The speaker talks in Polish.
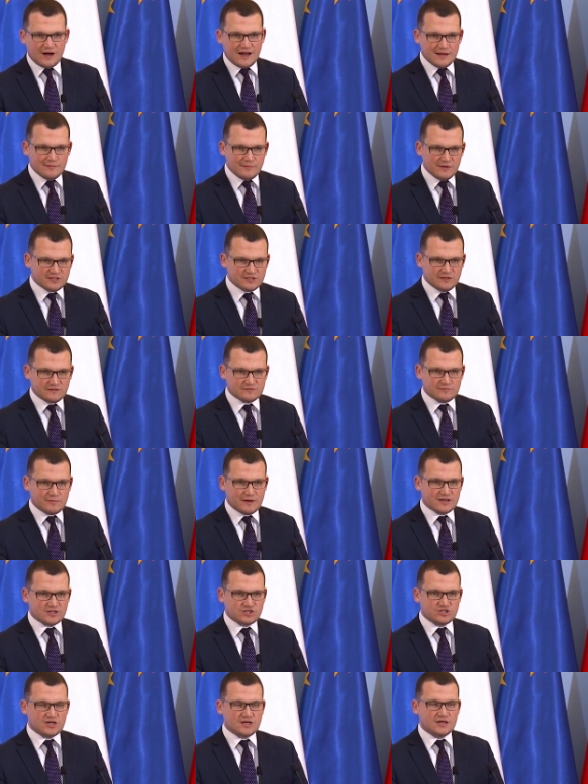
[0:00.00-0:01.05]
ale będzie
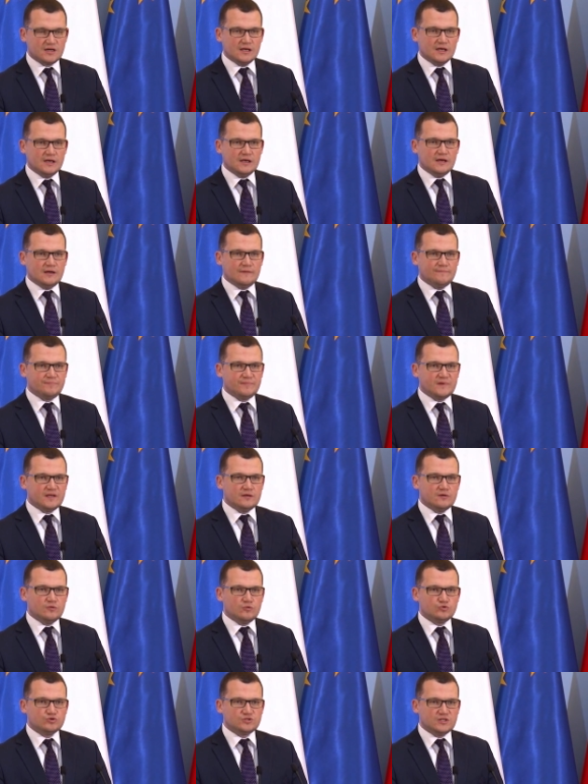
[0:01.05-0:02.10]
wsparcie y,
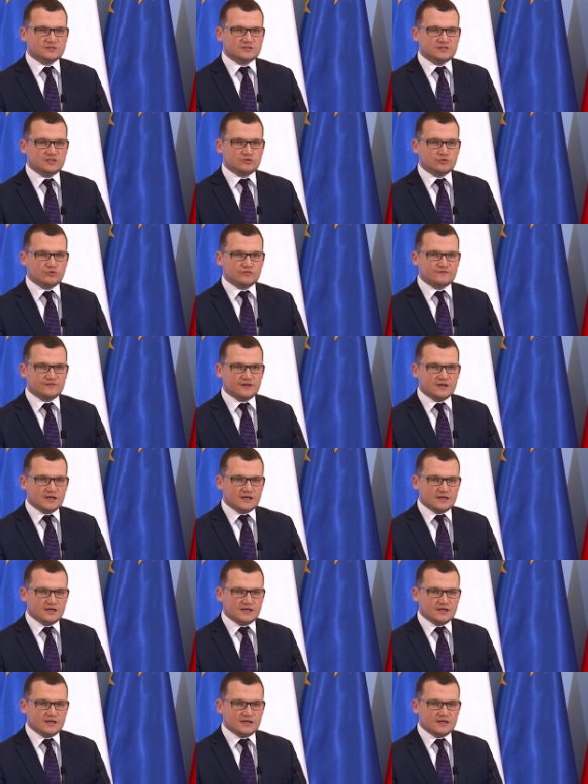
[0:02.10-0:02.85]
urzędników